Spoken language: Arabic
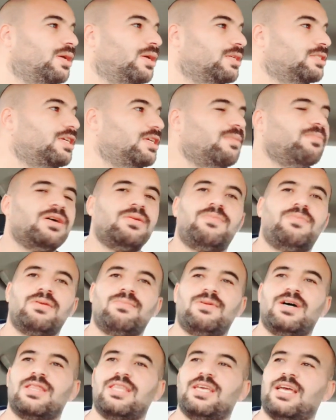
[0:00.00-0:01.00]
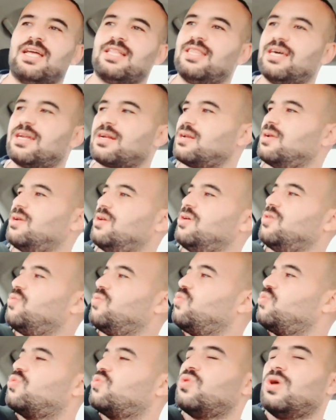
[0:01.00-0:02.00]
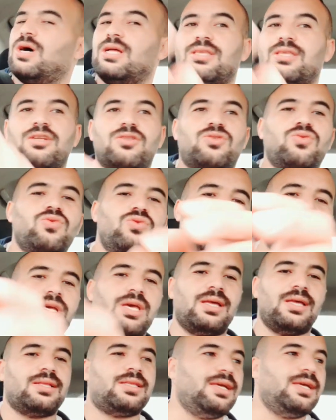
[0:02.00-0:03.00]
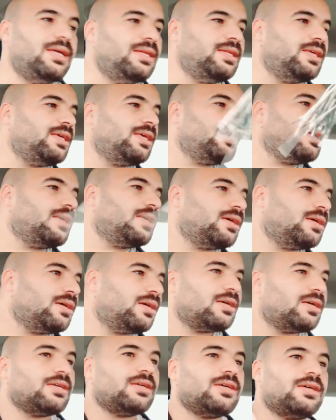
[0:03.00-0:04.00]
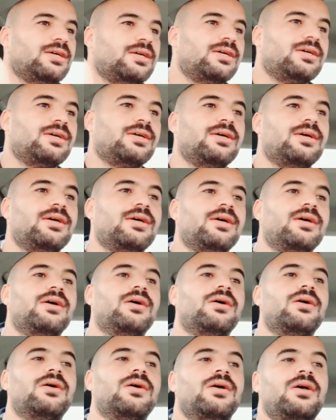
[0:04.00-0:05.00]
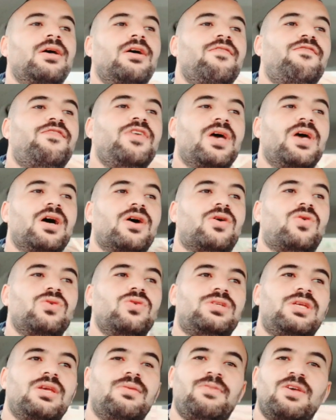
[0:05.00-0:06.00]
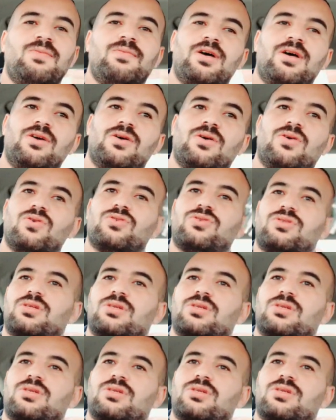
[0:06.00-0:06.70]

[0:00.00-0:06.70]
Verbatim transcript: جمال بالماضي هدر وهدرته كانت يعني آه، فيها كل شيء بما يخص